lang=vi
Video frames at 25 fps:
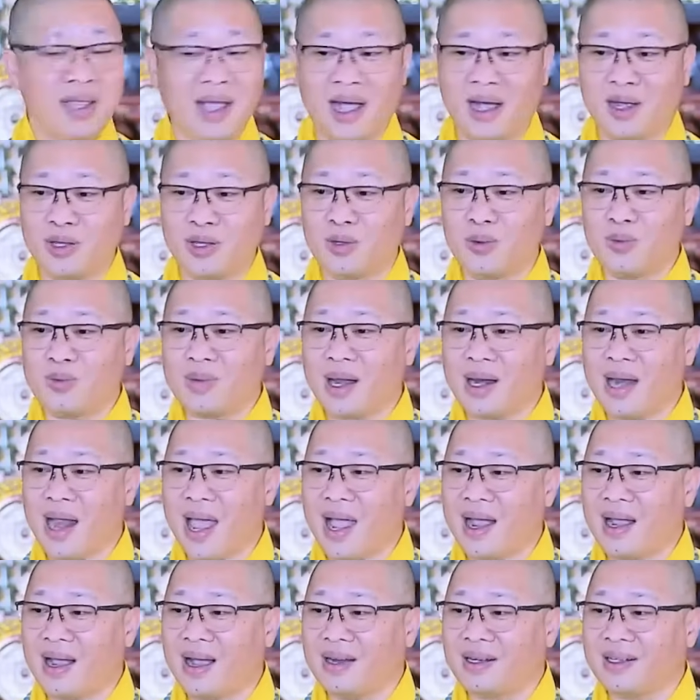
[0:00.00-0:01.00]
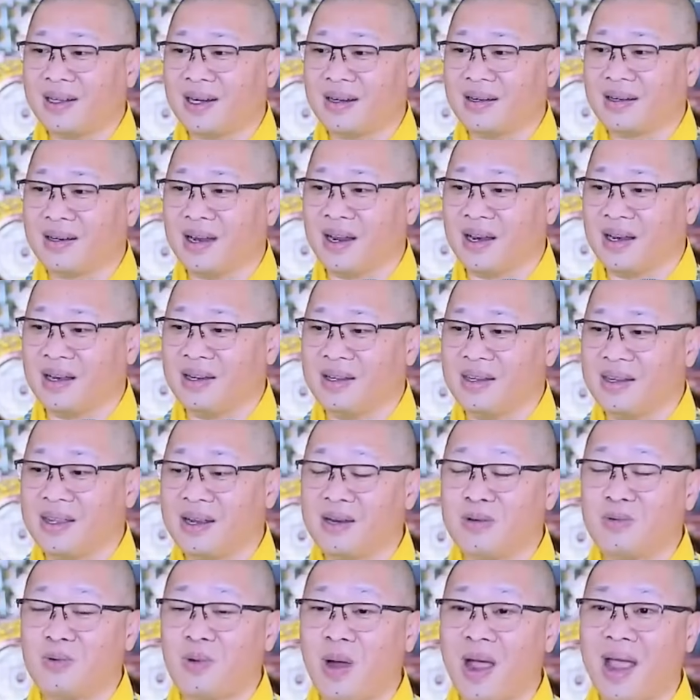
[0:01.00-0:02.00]
Bây giờ chúng ta đang ở trên
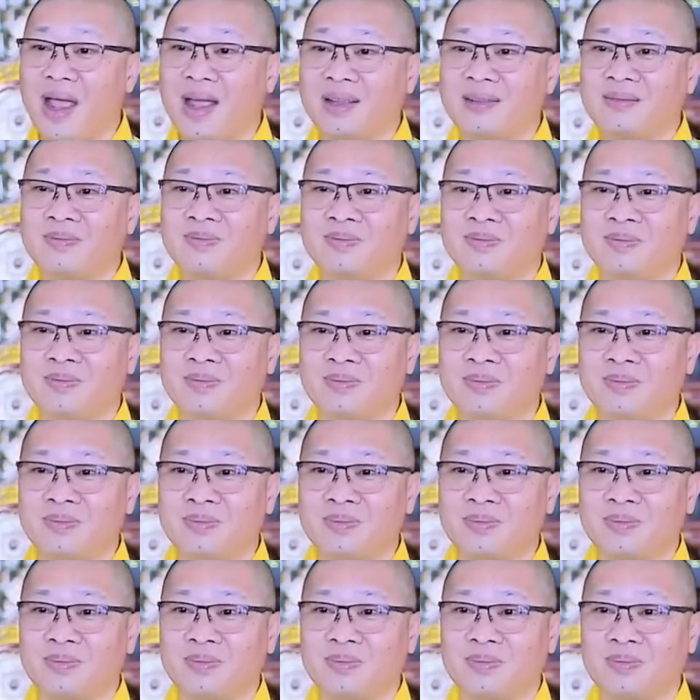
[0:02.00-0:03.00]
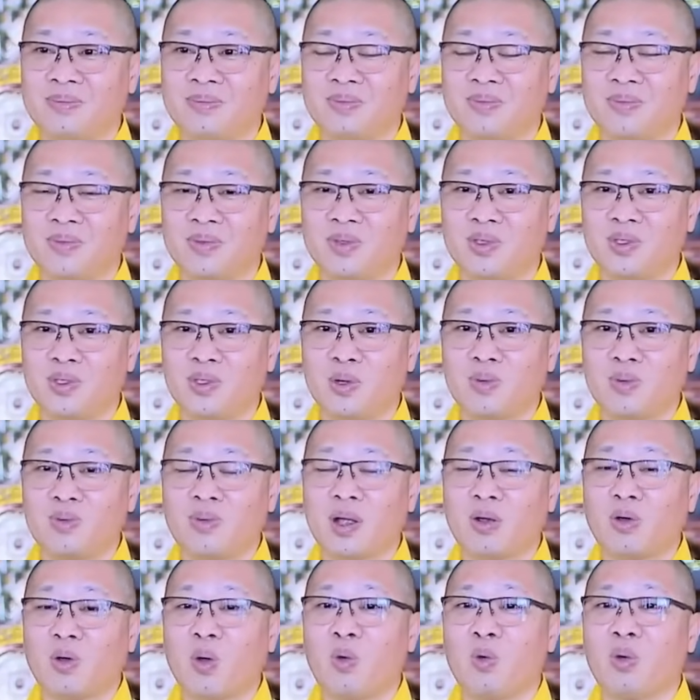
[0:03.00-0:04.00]
đỉnh vinh quang,
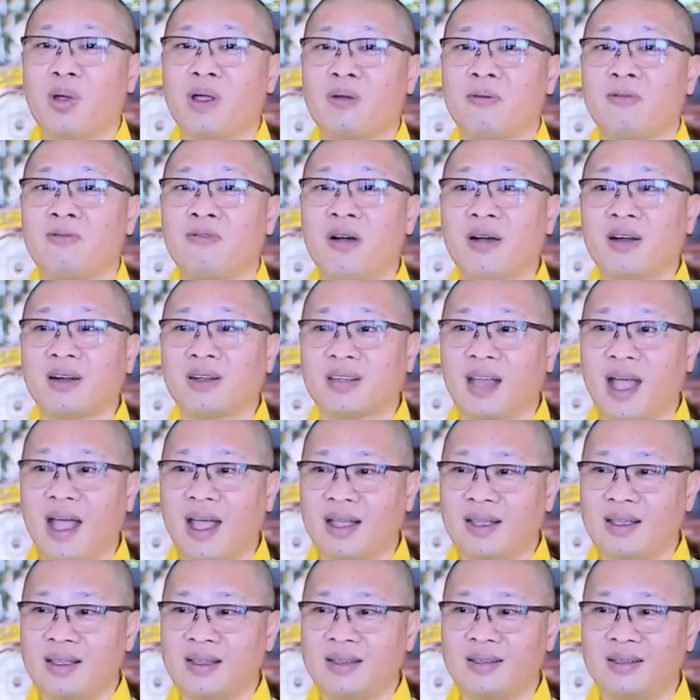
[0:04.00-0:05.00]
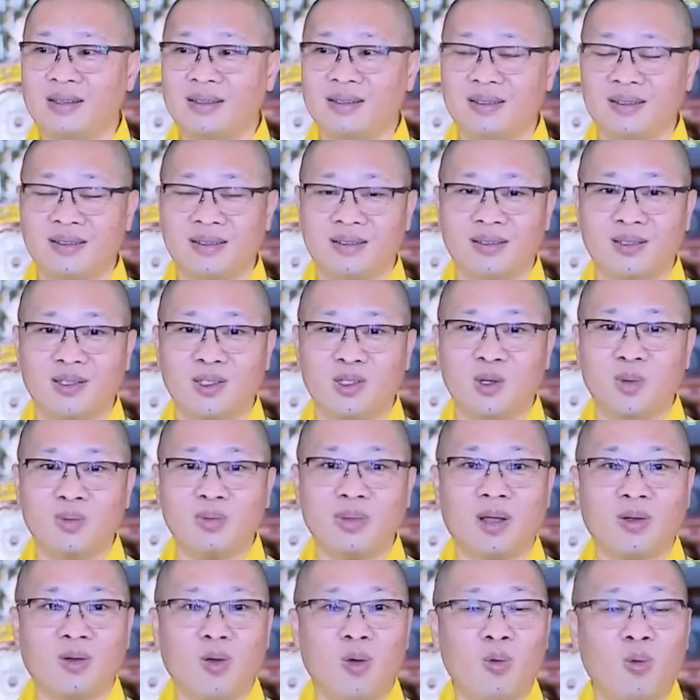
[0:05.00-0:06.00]
chúng ta có quyền phất tay,
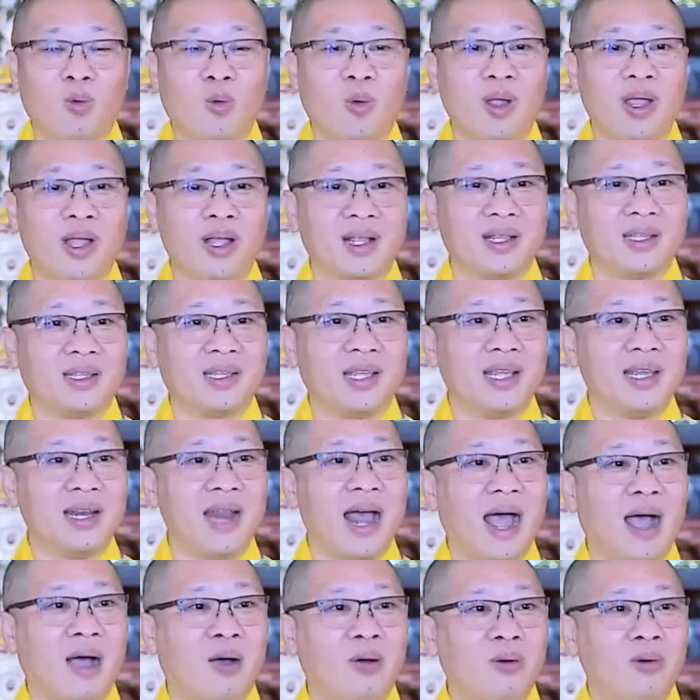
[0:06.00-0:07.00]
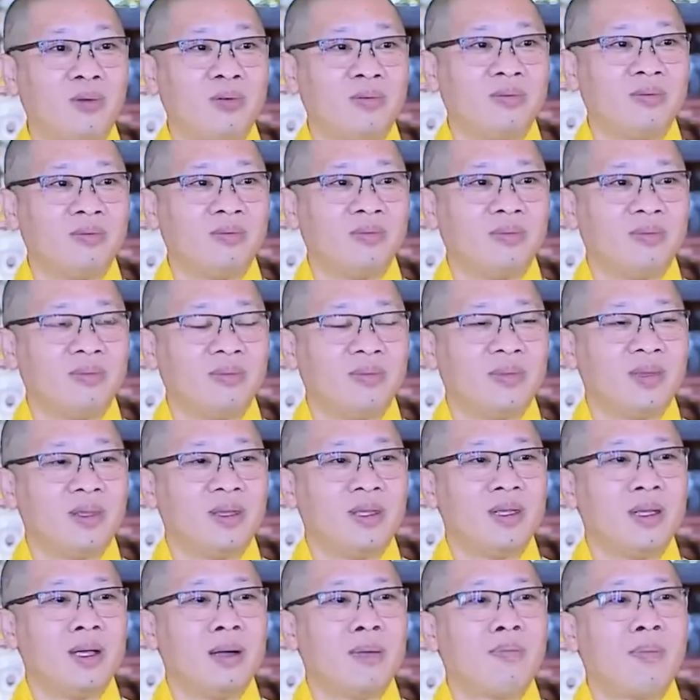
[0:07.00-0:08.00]
chúng ta có quyền chỉ đạo.
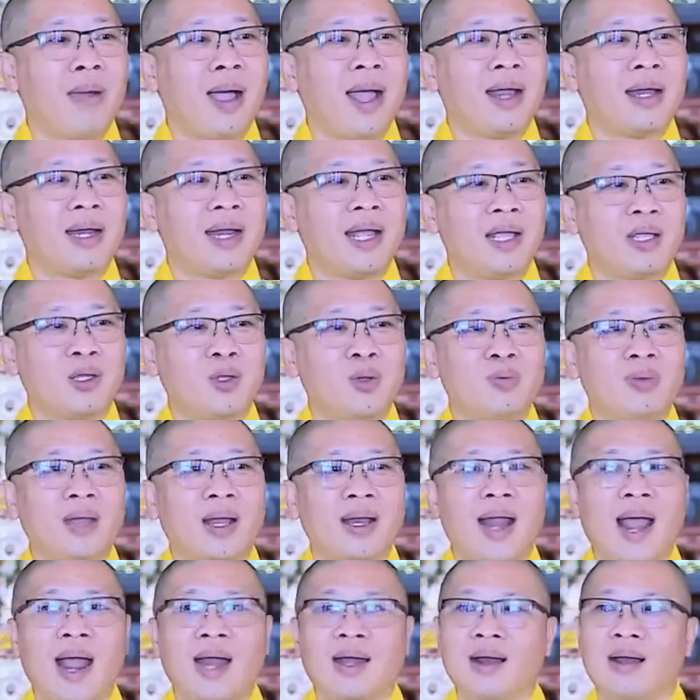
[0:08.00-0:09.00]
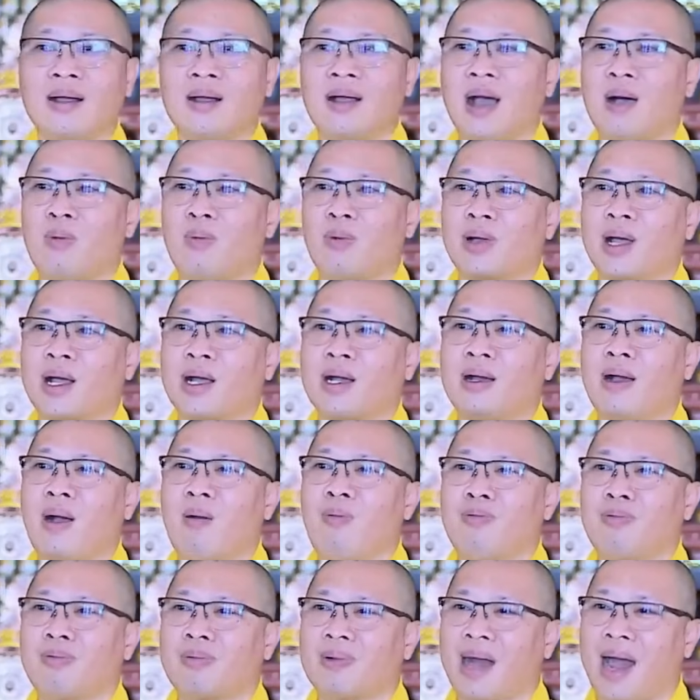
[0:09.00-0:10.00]
Nhưng mai này chúng ta đang đứng ở một
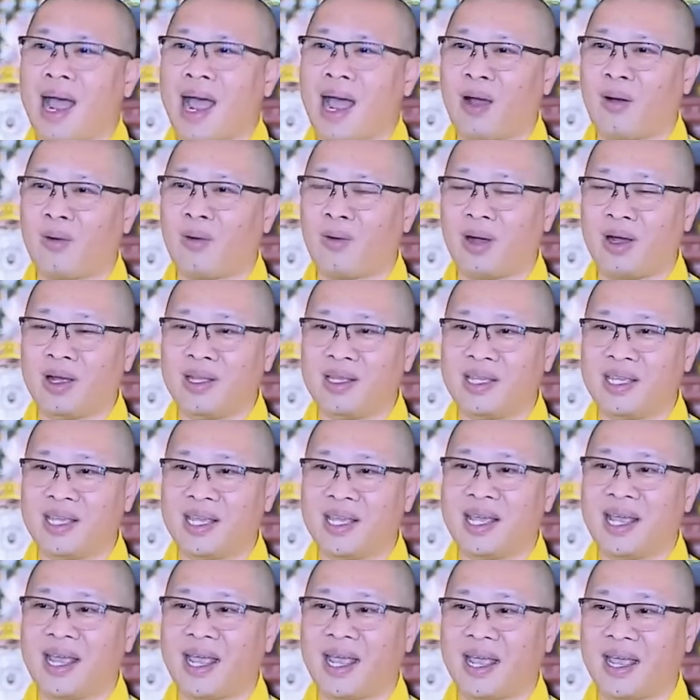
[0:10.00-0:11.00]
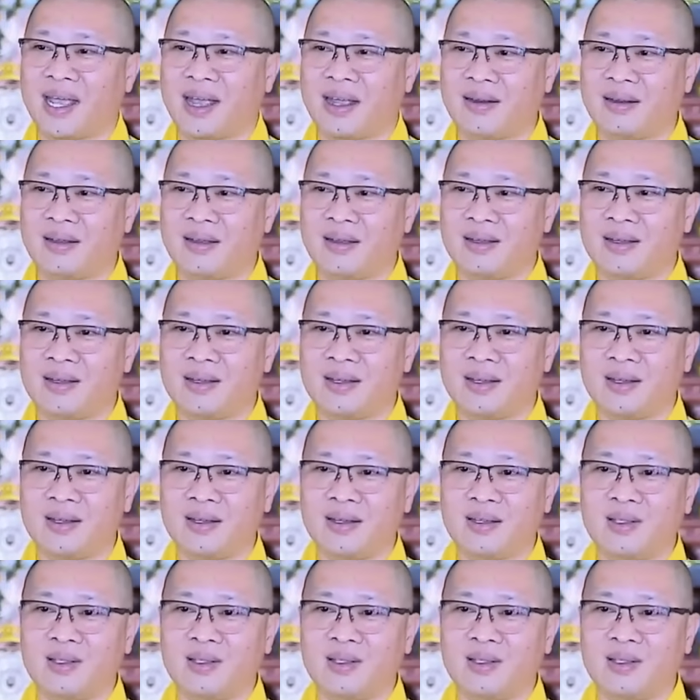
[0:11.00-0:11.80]
cái góc nào ở vỉa hè đó,